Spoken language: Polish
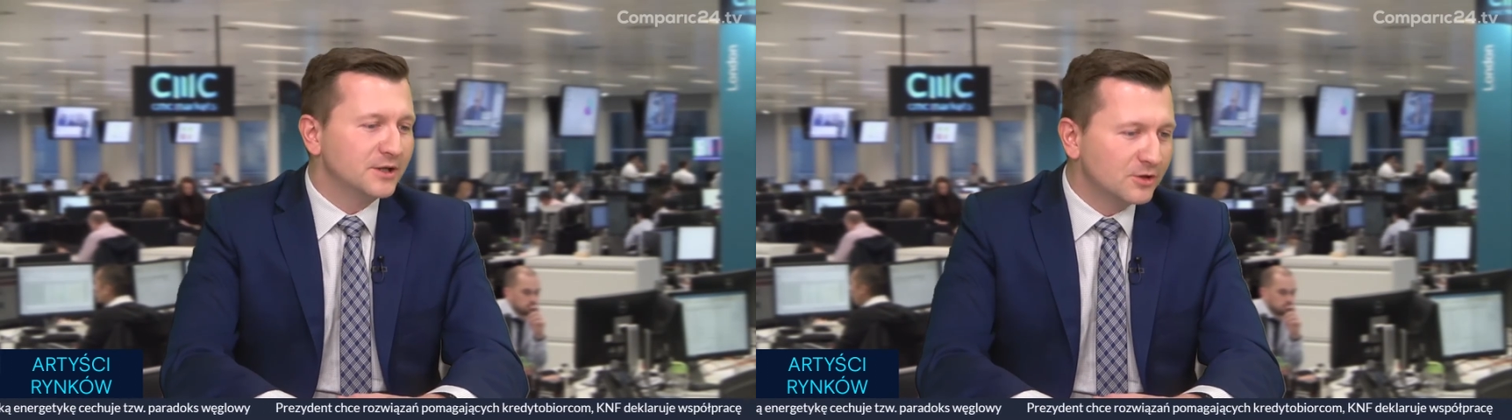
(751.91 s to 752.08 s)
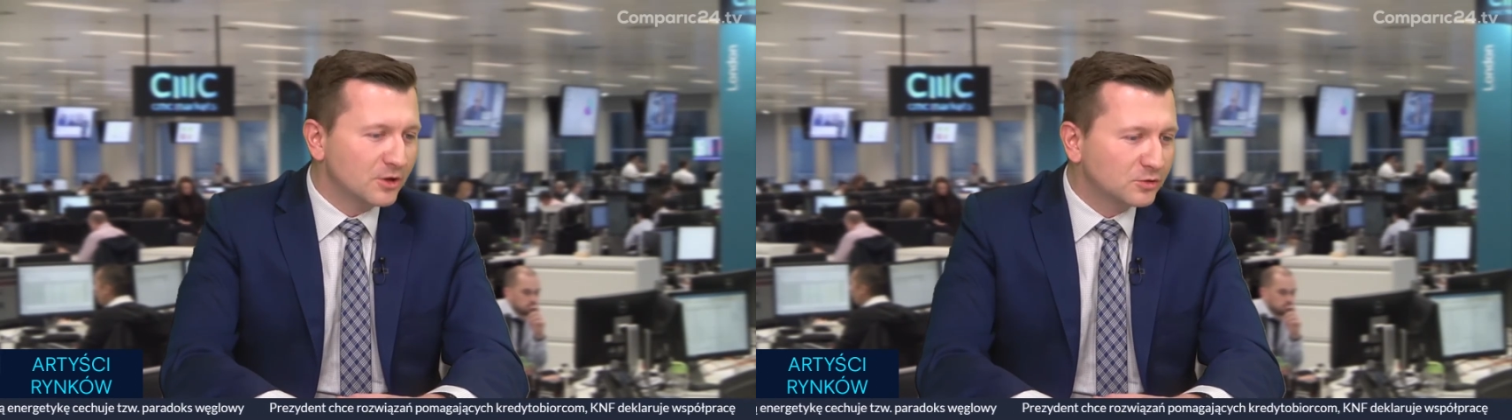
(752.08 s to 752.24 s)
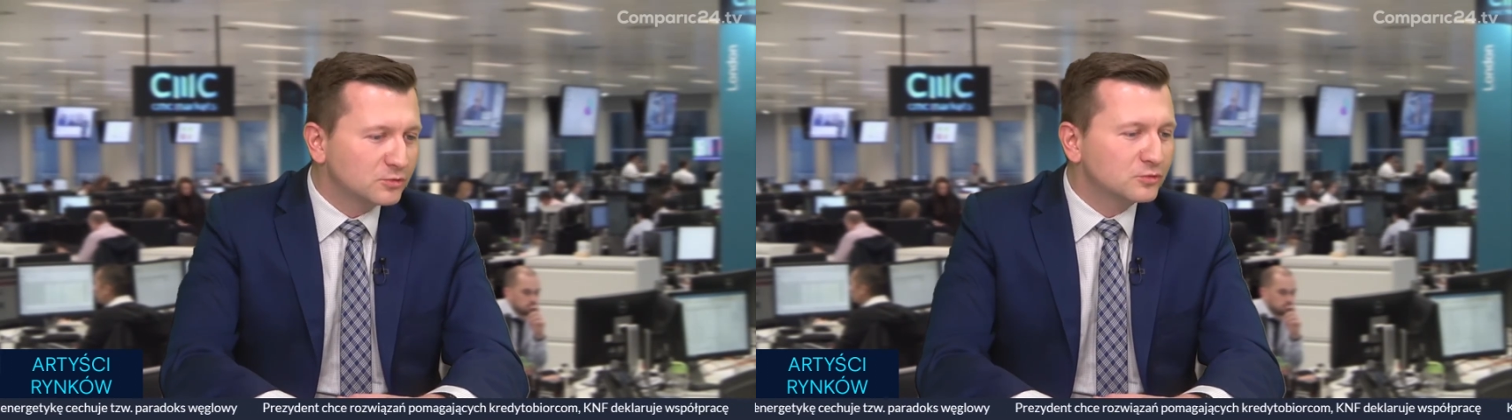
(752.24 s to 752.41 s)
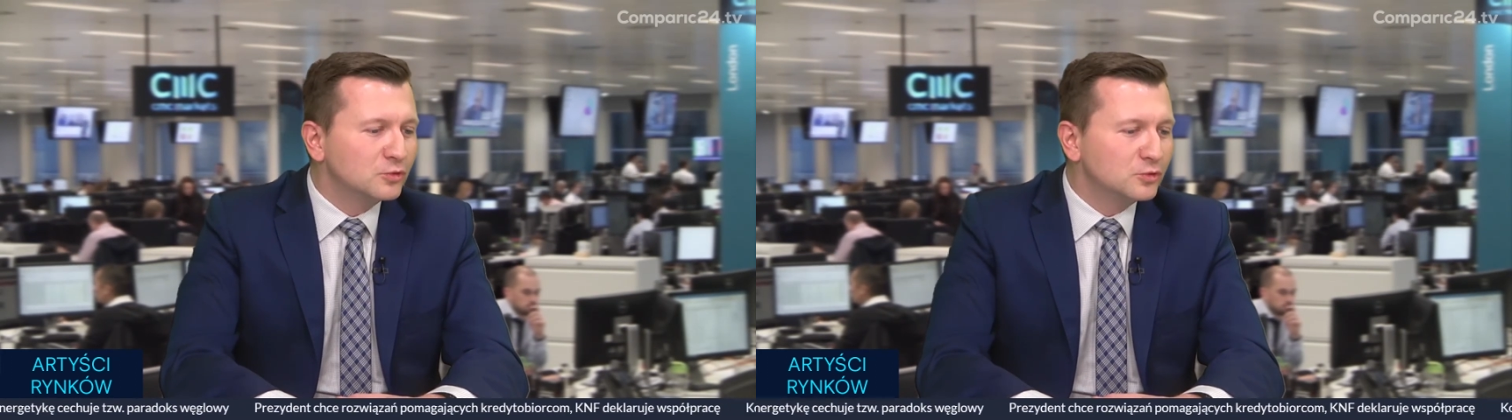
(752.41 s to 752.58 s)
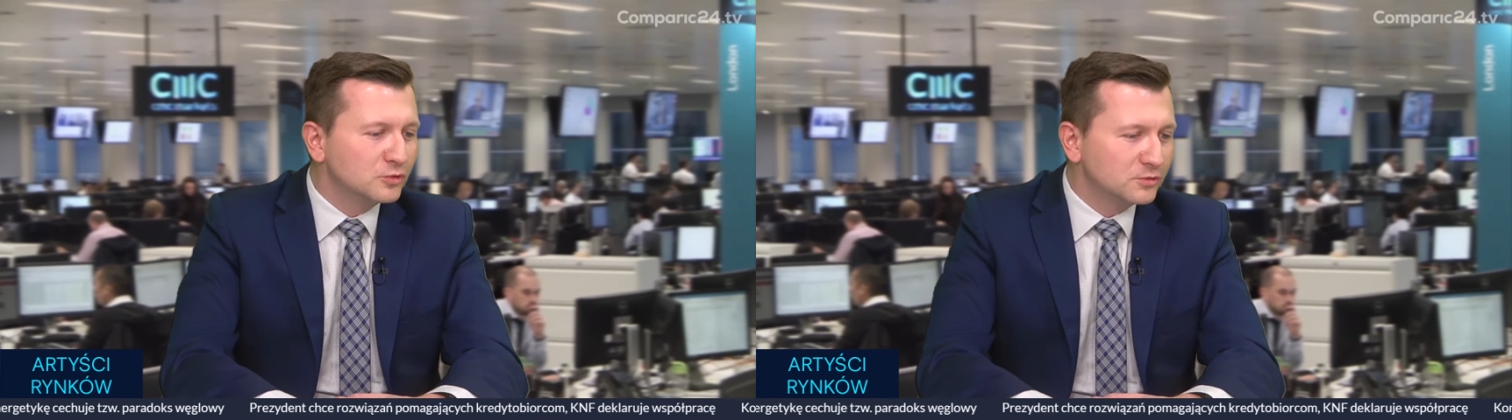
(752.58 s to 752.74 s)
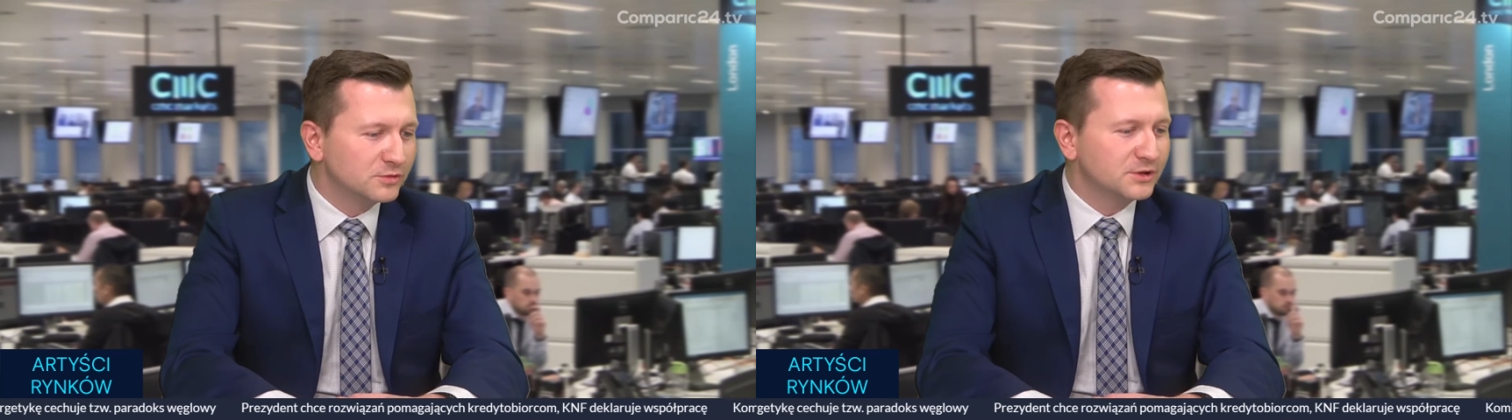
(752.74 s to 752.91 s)
No
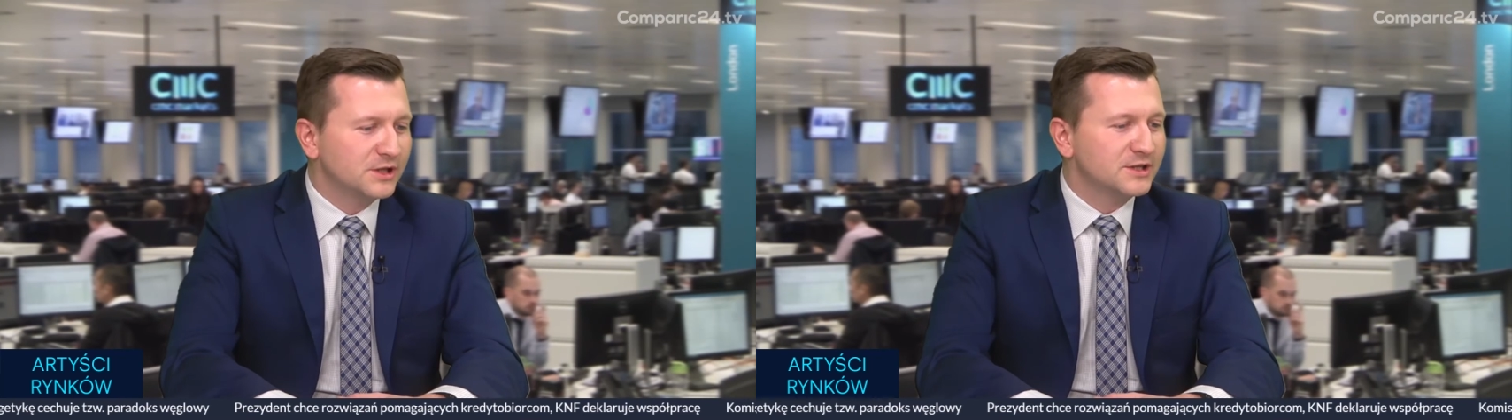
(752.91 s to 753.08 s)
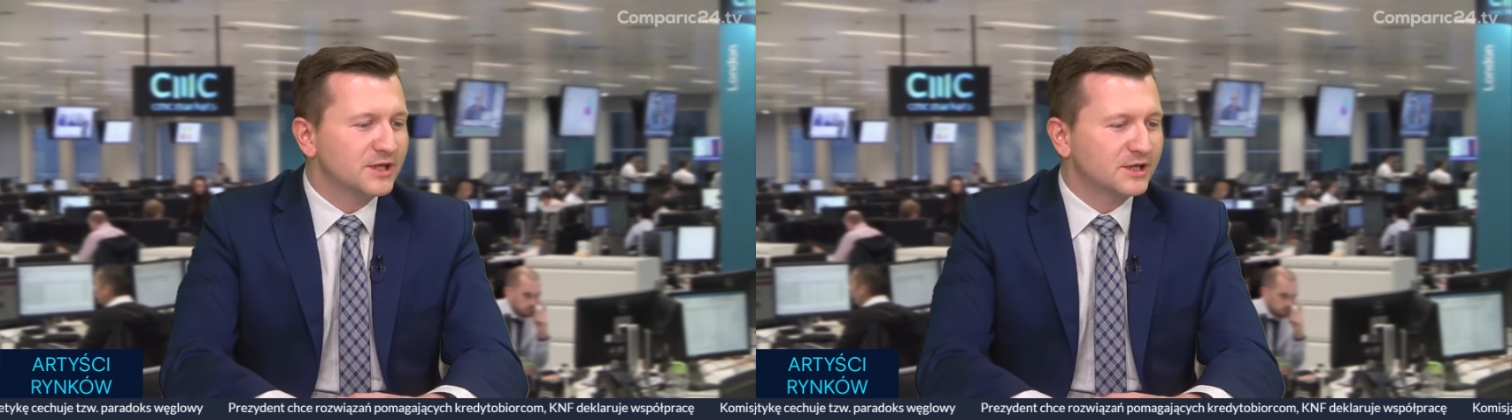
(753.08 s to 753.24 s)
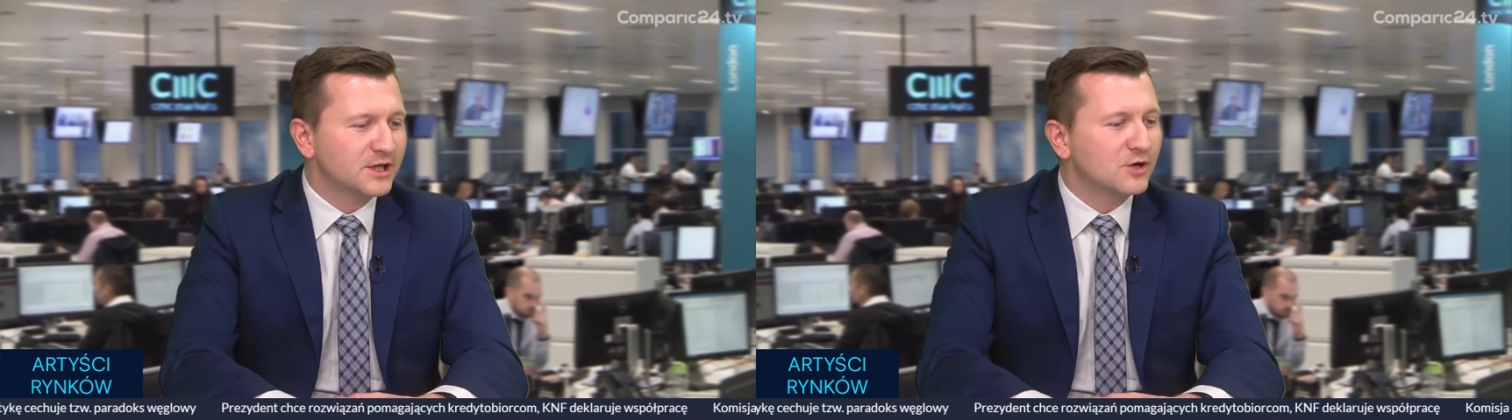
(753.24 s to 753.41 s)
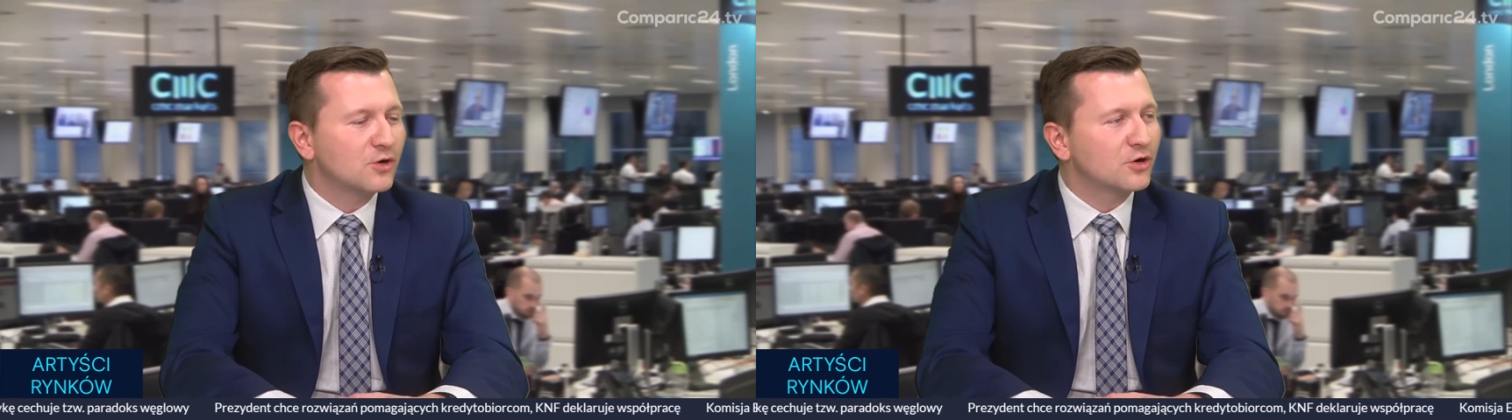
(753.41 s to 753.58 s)
tu jednak jego